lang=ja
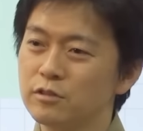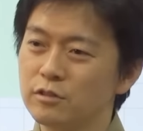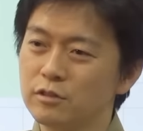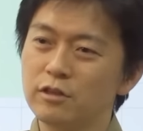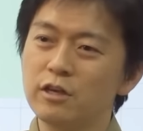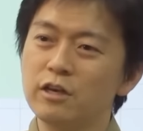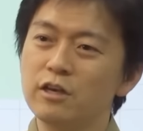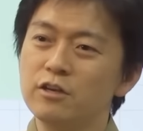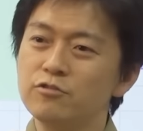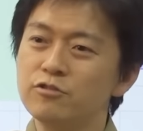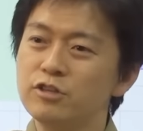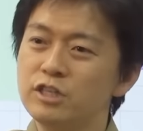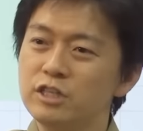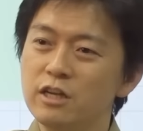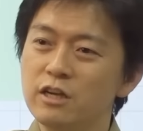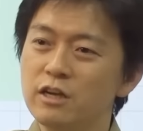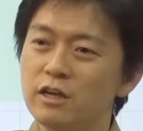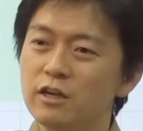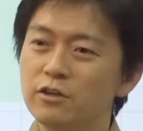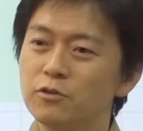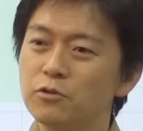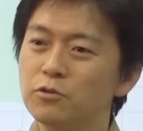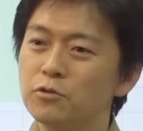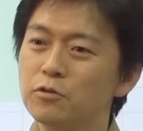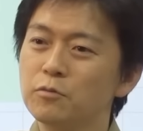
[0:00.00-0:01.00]
経由し
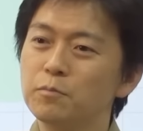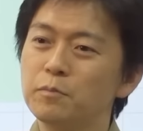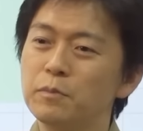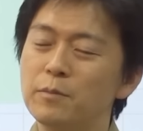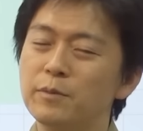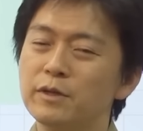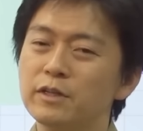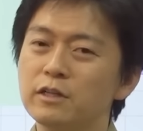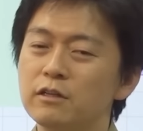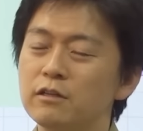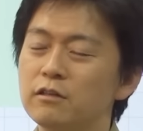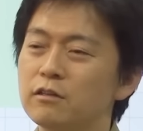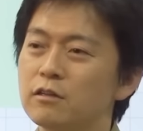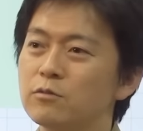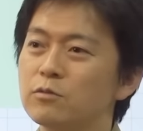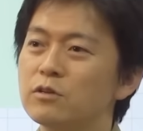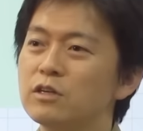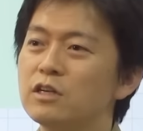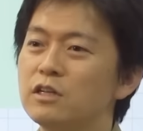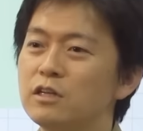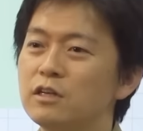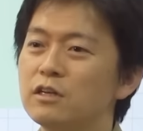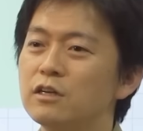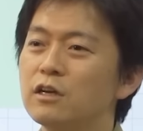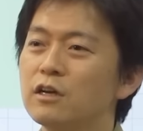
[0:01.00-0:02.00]
てヨーロッパまで行った
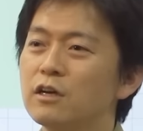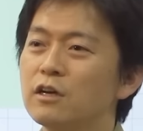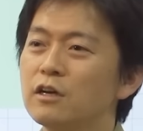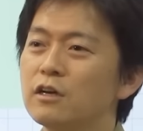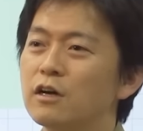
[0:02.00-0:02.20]
時に、